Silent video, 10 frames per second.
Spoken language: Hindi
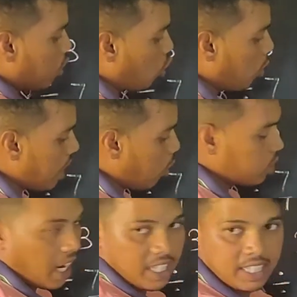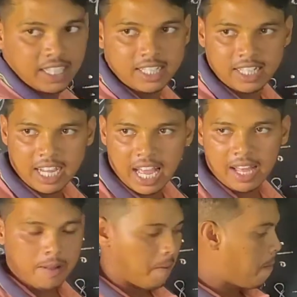आठ को हम यहाँ उतार दिए ठीक है
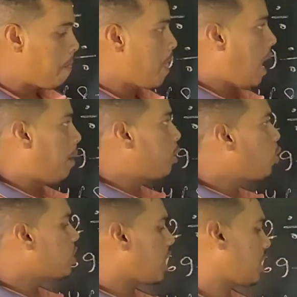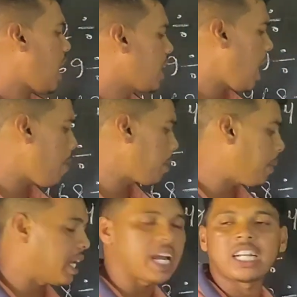अब देखो सतका क्या बार
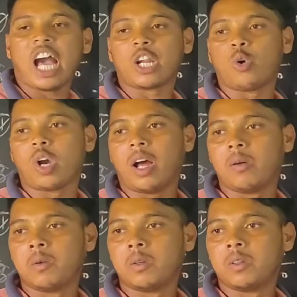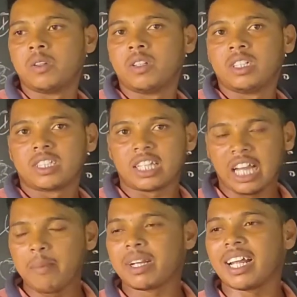पढ़ेंगे अठारह होगा
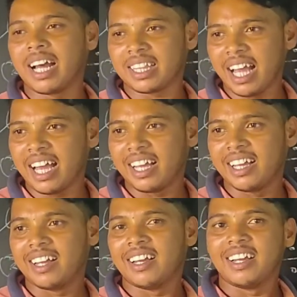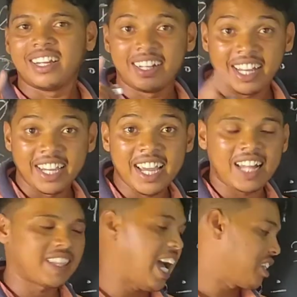सतका में अठारह आता है नहीं
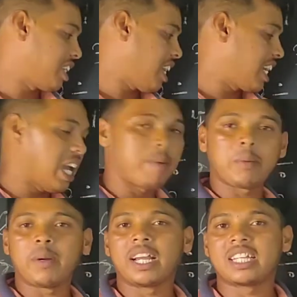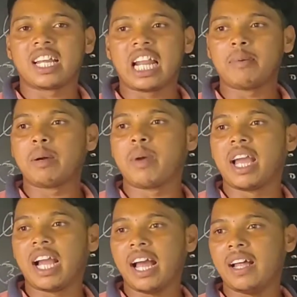आता सतका सत का क्या बार पढ़ेंगे इसका लगभग में
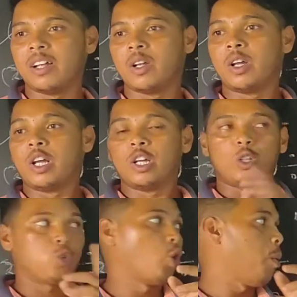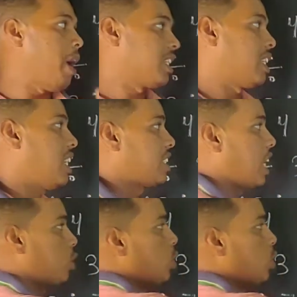आएगा दो बार सत का सात